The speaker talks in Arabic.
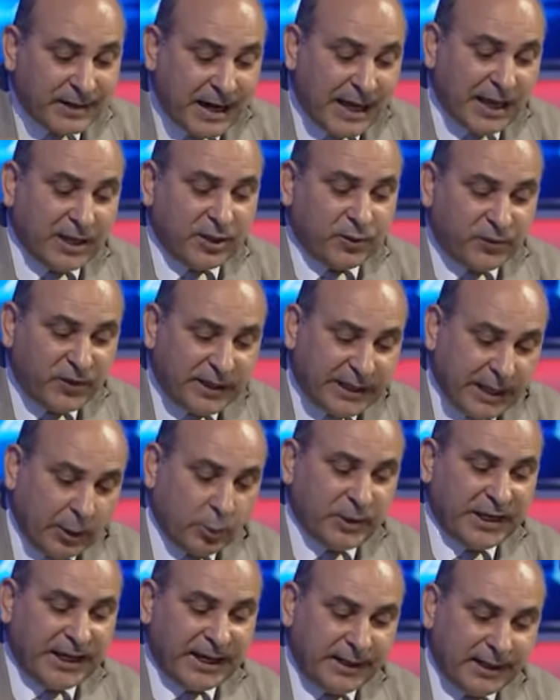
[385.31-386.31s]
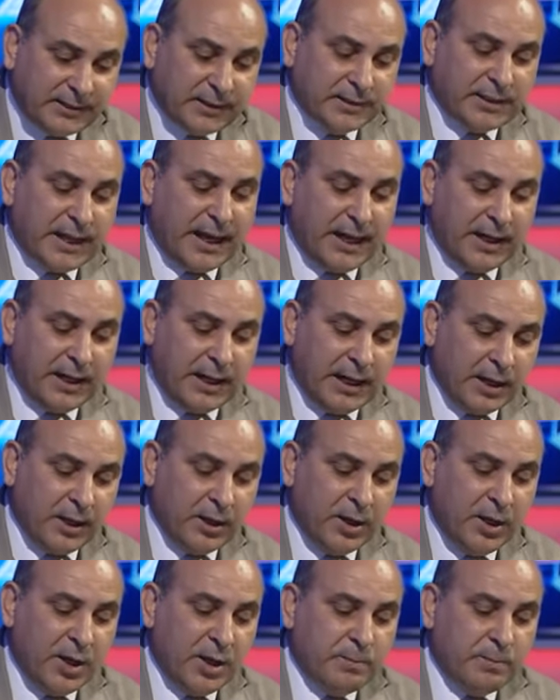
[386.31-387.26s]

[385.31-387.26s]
الرأي في كونها لا تتعلق